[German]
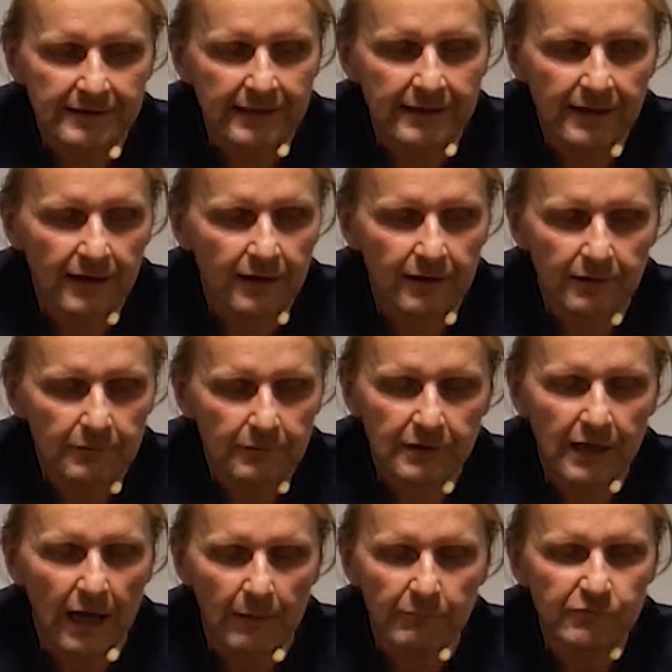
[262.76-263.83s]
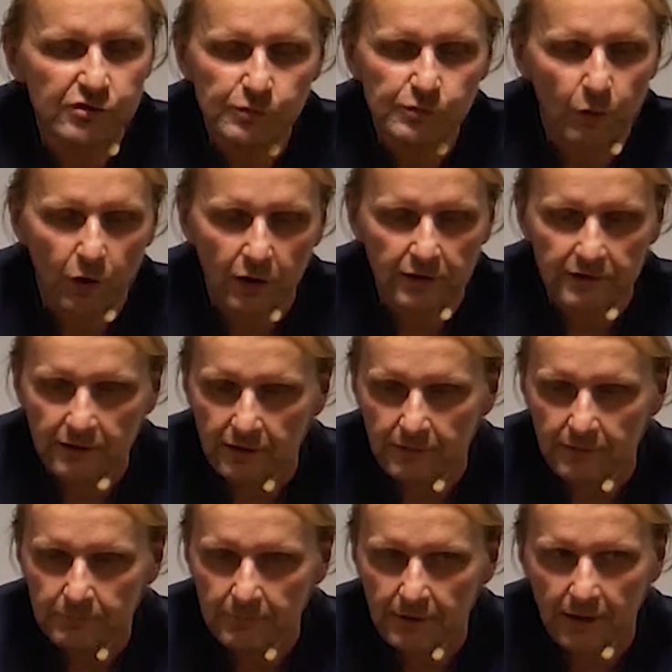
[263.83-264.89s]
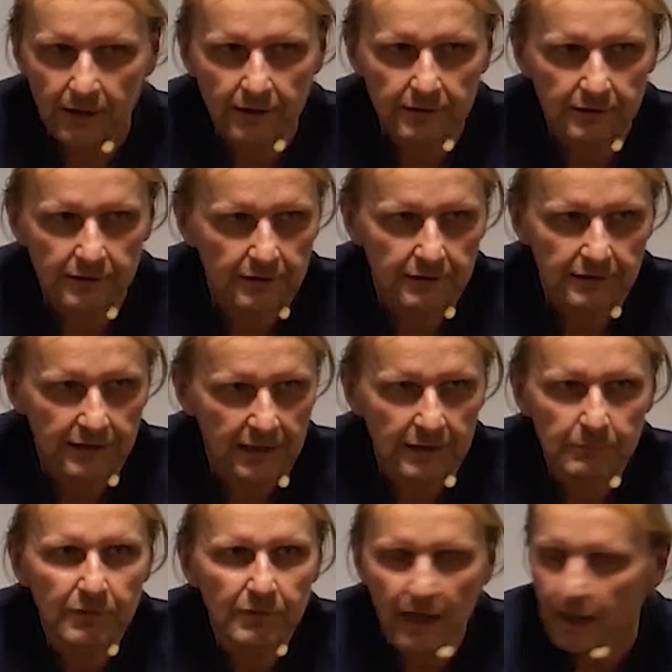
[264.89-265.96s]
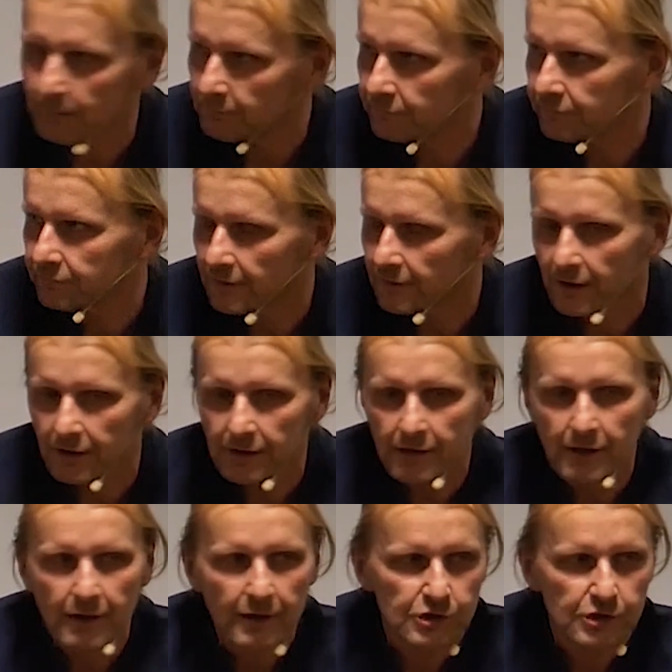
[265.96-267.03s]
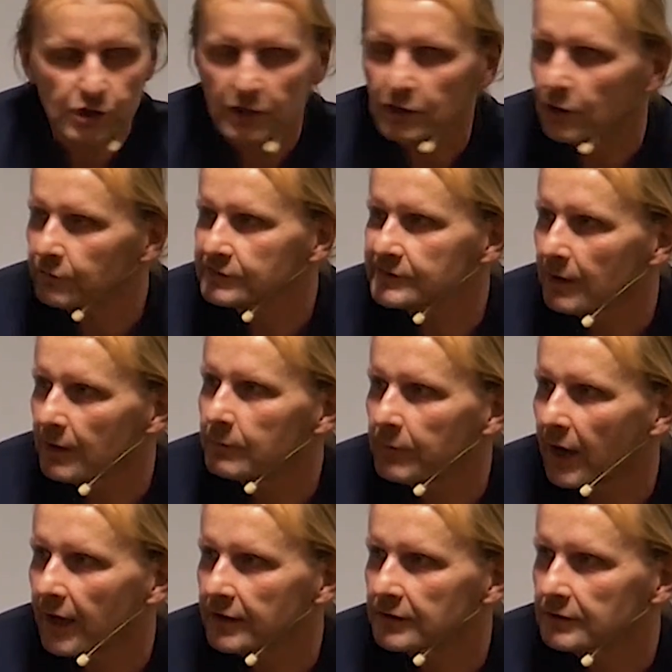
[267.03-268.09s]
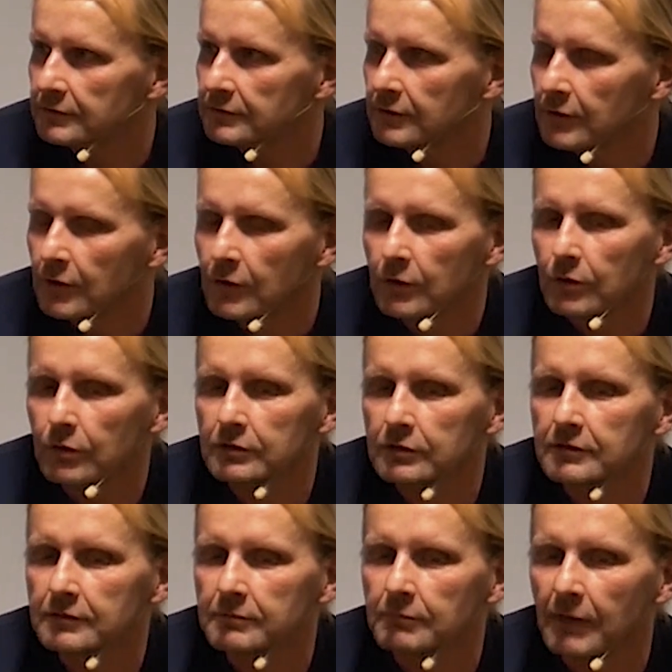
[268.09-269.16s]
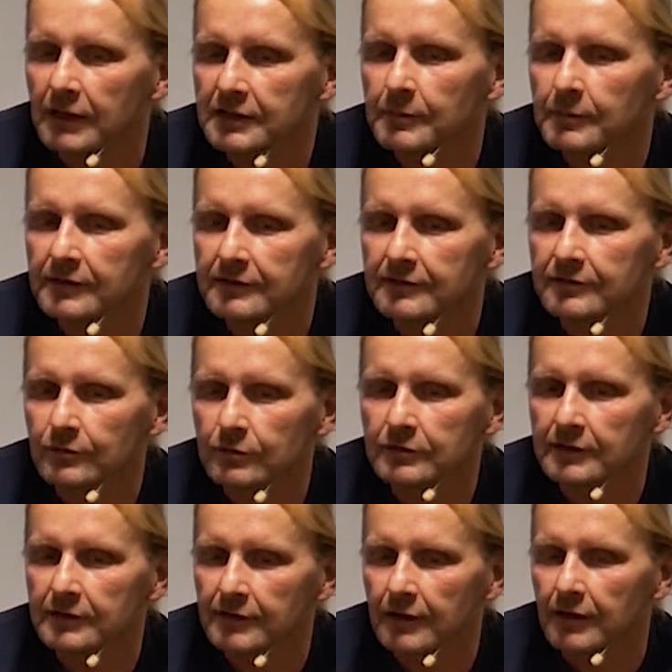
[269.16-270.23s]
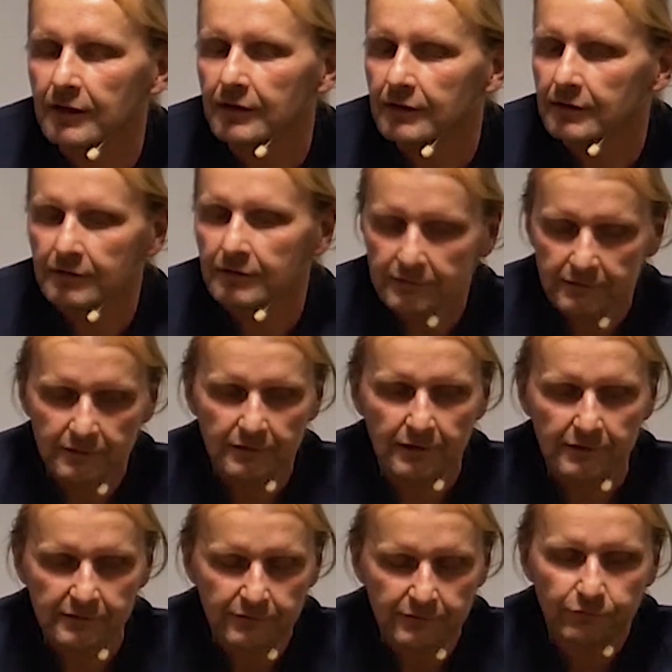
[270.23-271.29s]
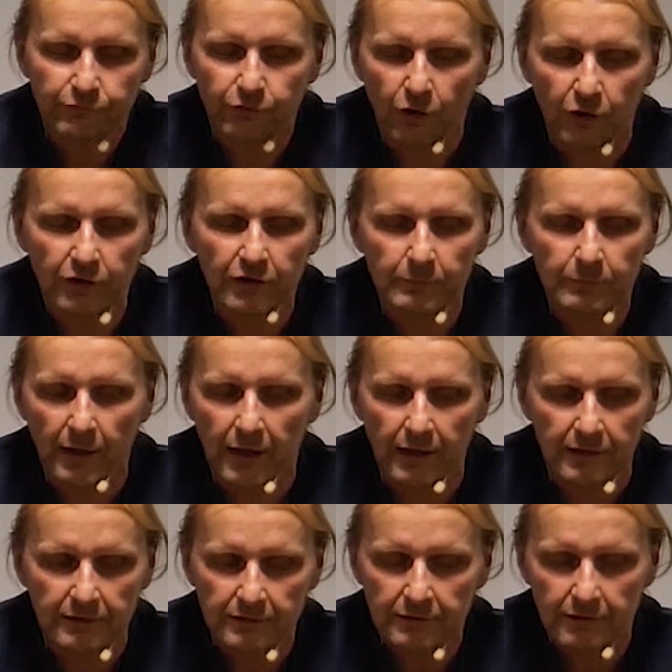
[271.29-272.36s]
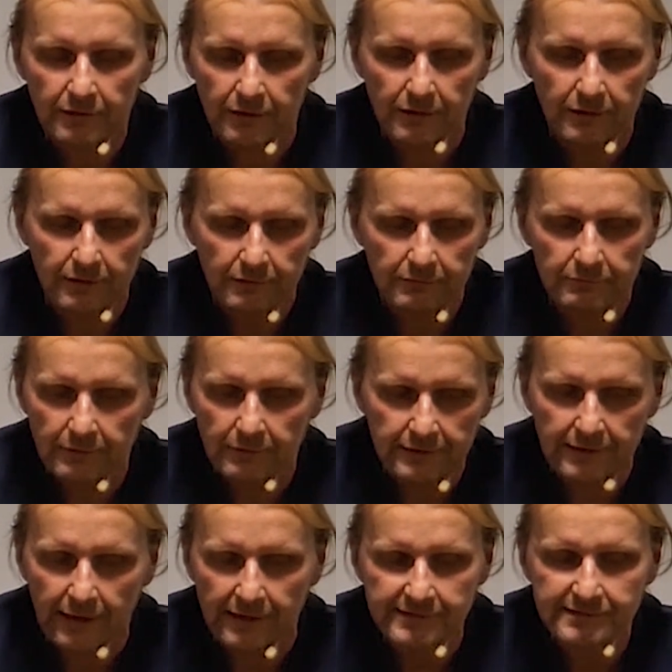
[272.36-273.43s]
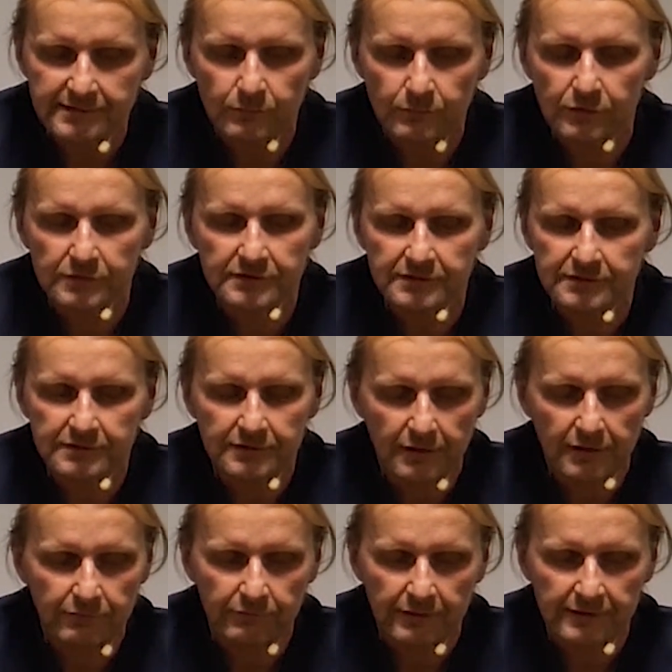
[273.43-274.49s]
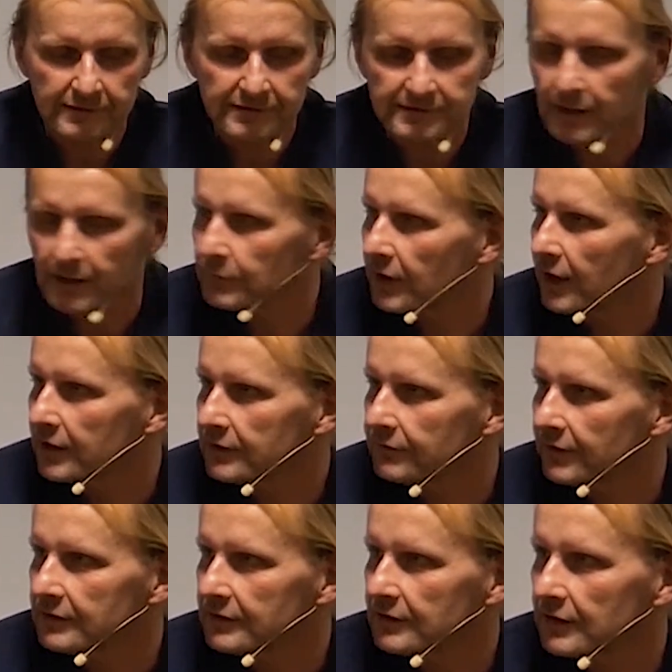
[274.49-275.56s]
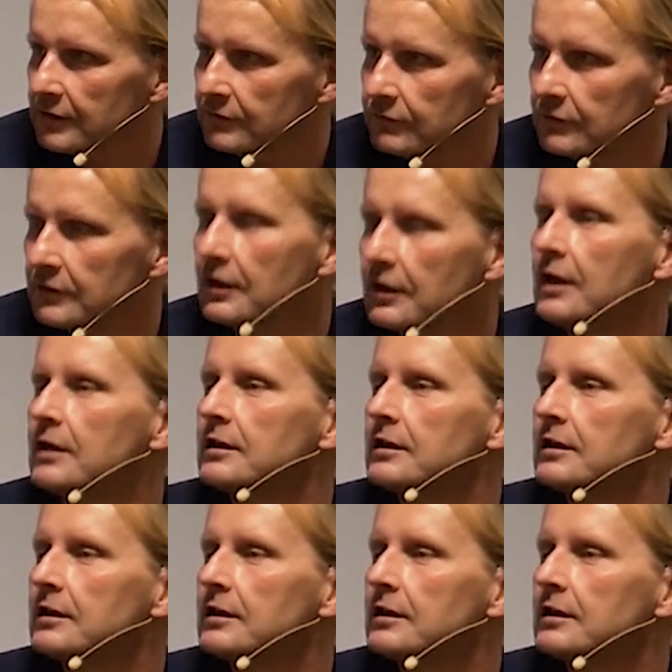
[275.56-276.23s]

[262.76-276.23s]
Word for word: Jeder Kampfsportler, ja, in, in jedem Kampf, ja, steht auf zwei Beinen. Und manchmal ist es so, dass er das vordere Bein äh, entlasten muss, äh, wenn das einem gerade weggetreten wird.